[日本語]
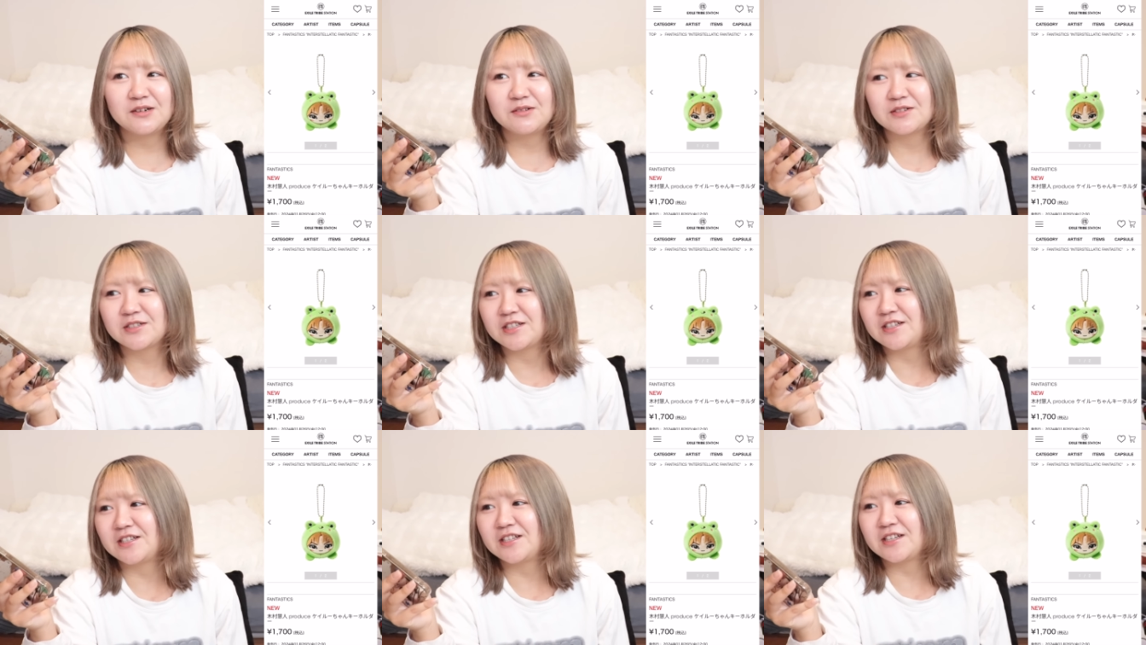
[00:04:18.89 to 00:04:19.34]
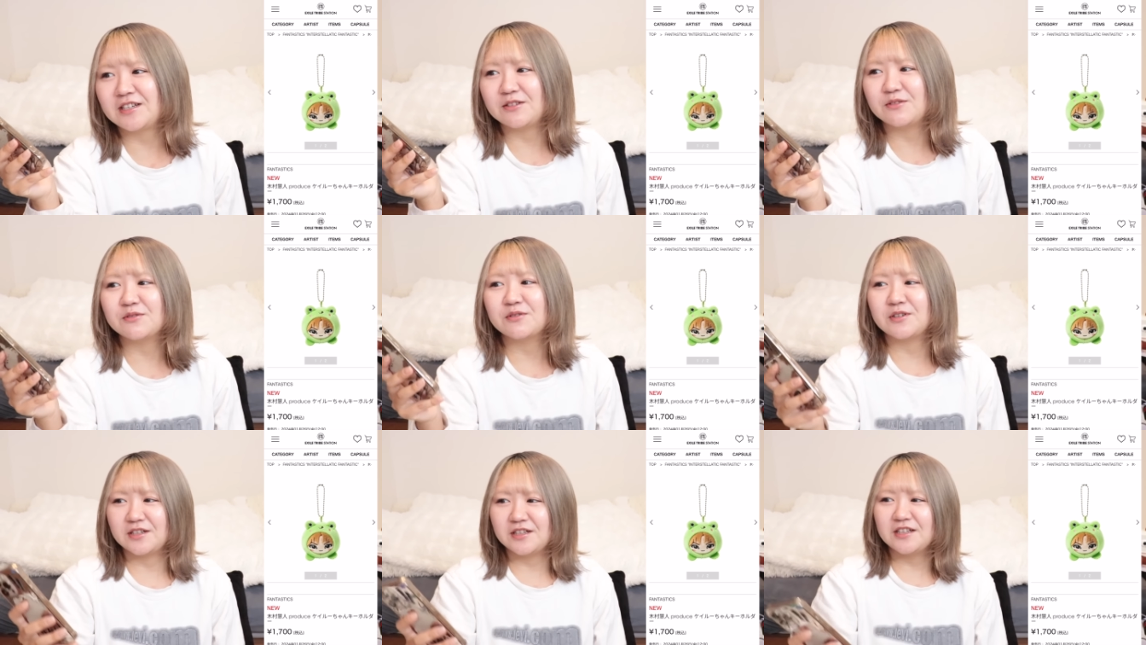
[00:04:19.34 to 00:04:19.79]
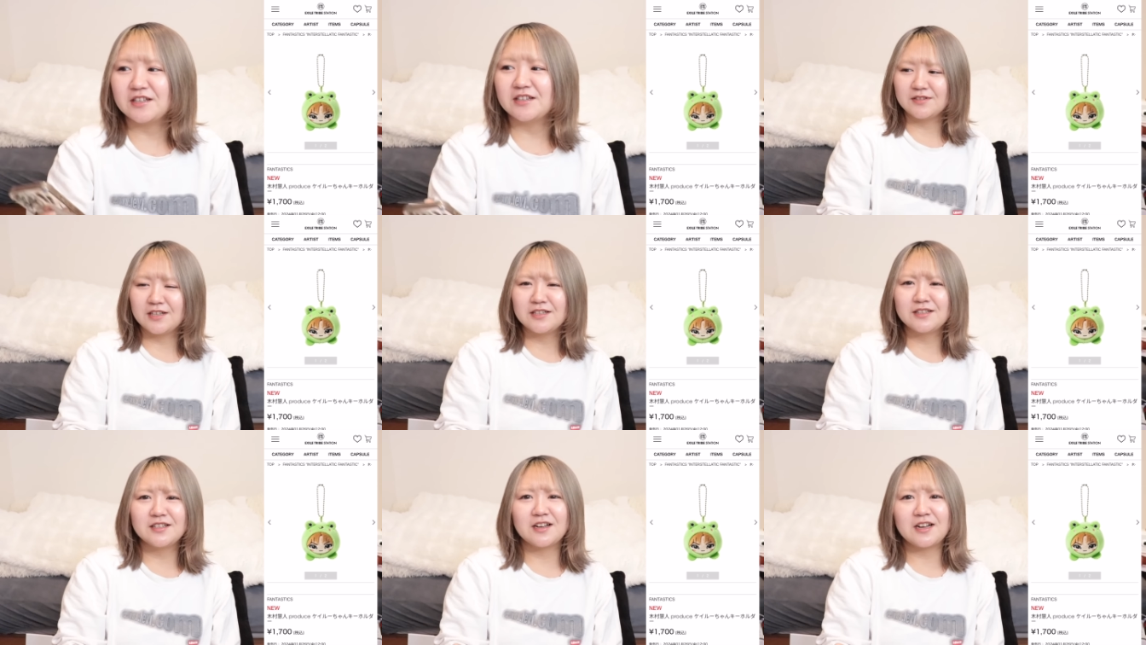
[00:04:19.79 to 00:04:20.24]
買わされたりとかで
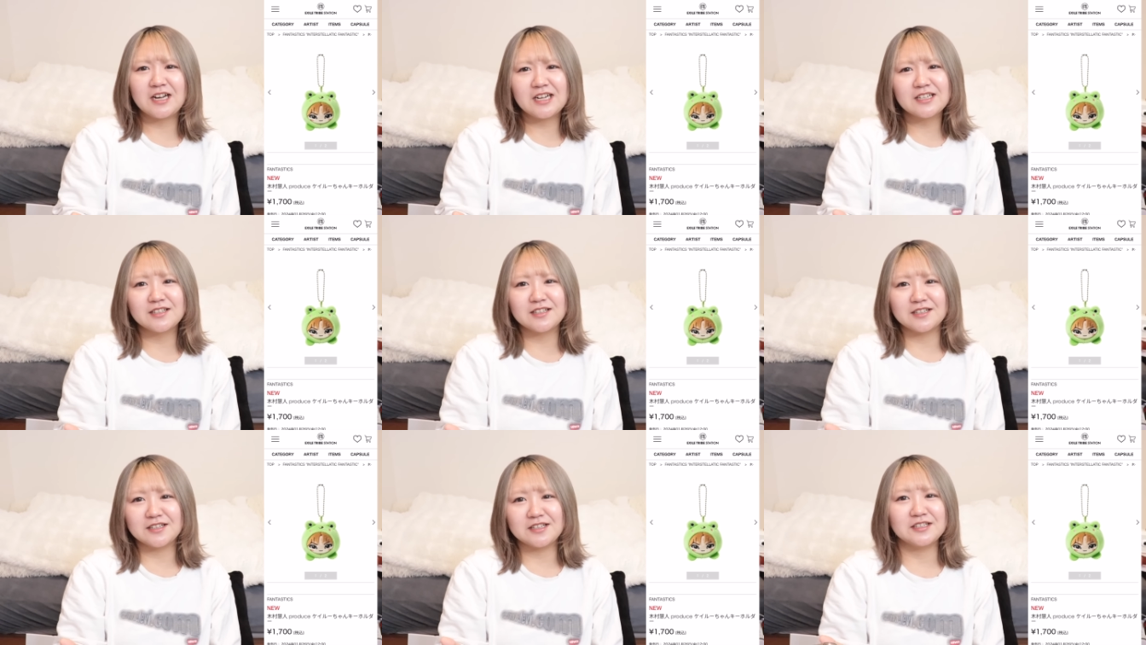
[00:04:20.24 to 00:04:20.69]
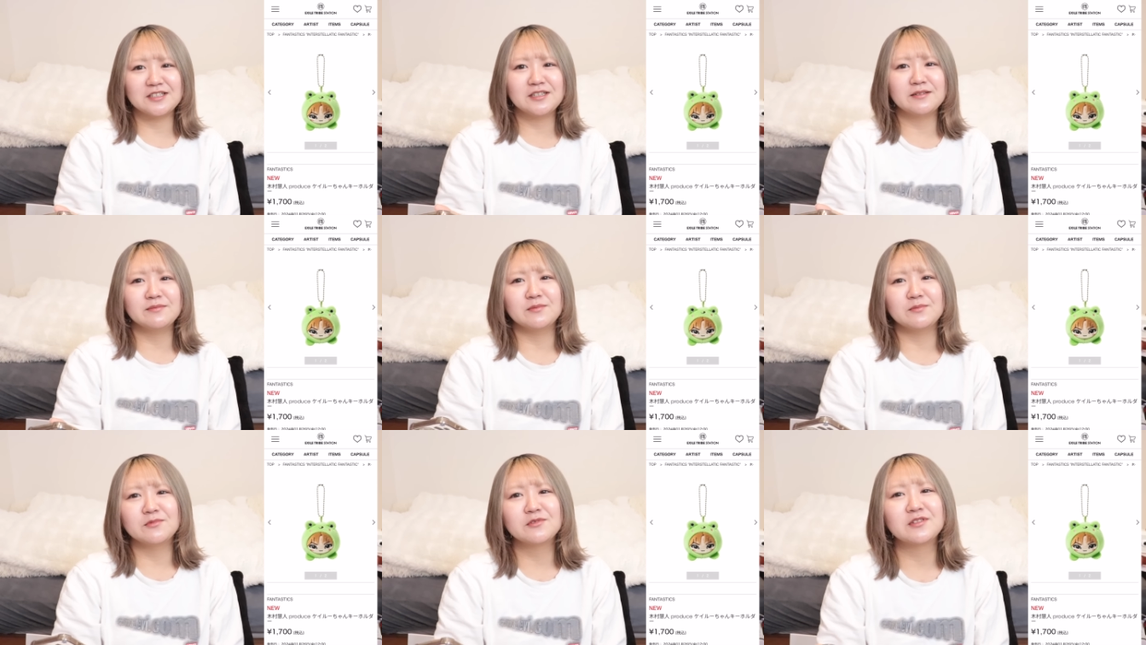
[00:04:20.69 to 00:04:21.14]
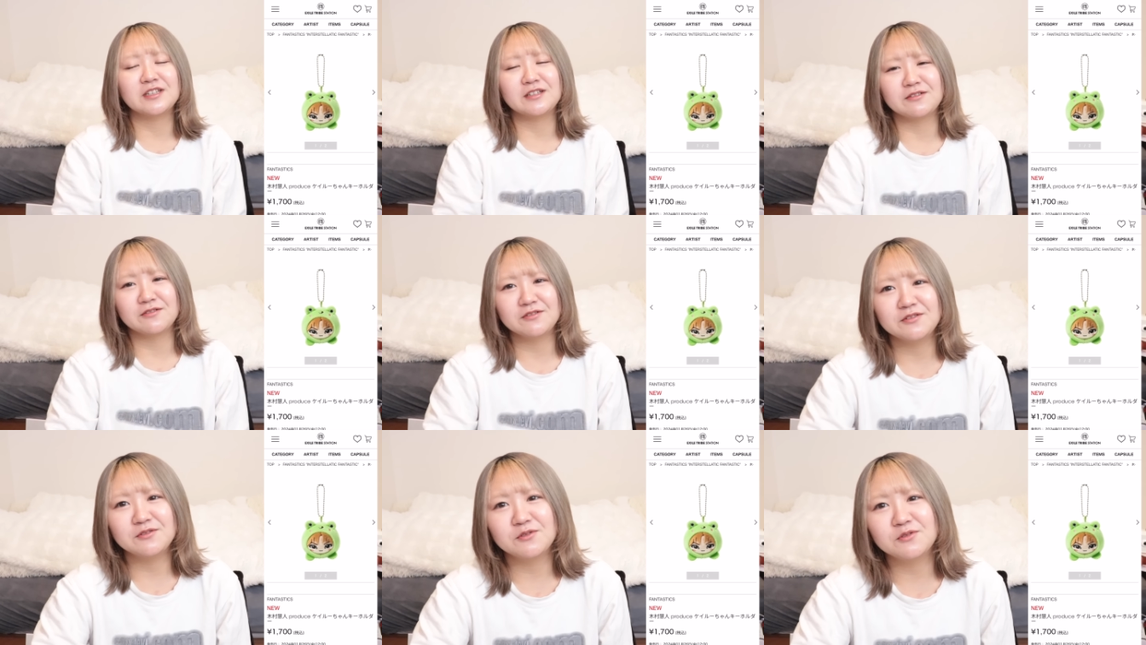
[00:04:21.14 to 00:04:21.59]
なんだかんだで全部持って
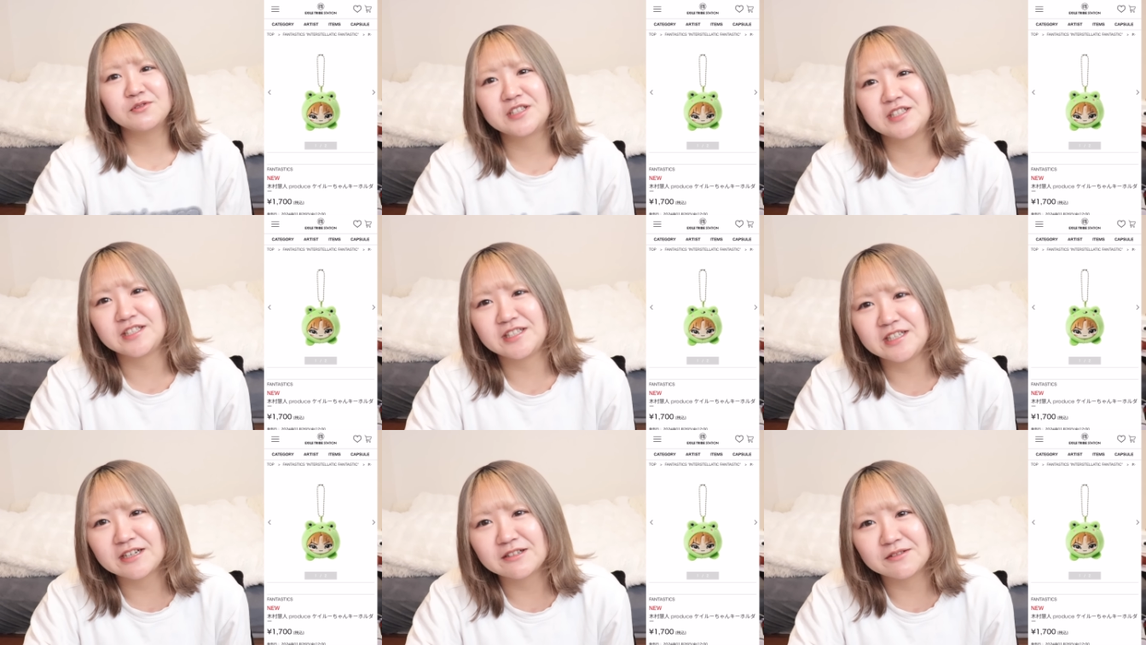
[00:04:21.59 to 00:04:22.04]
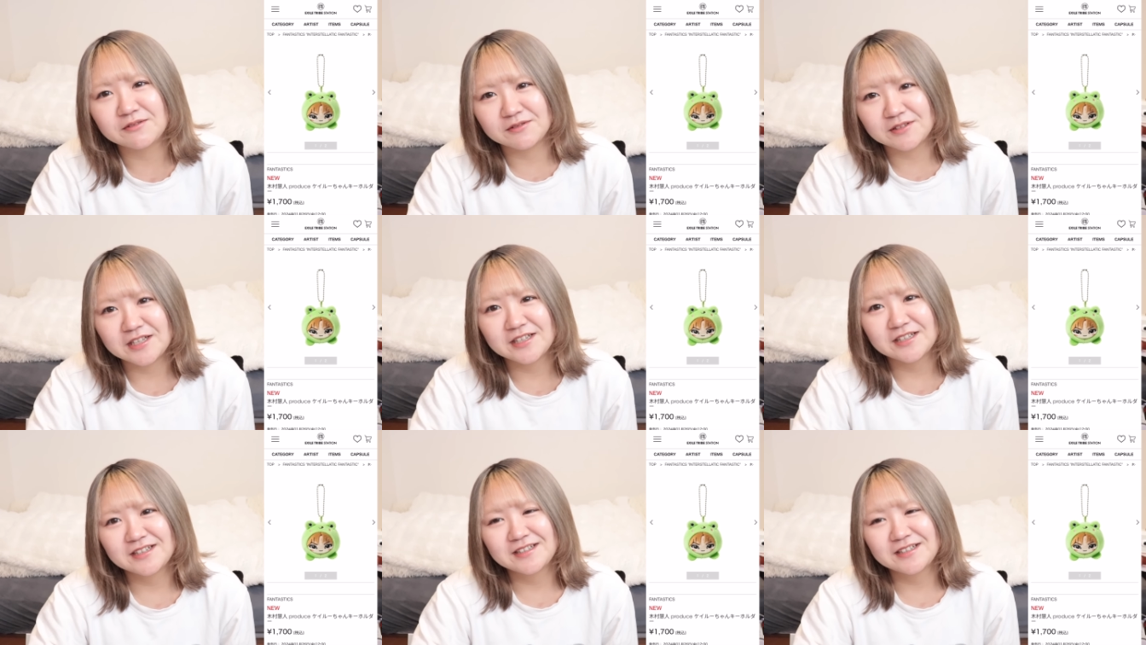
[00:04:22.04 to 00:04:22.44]
んのよお家にあんのね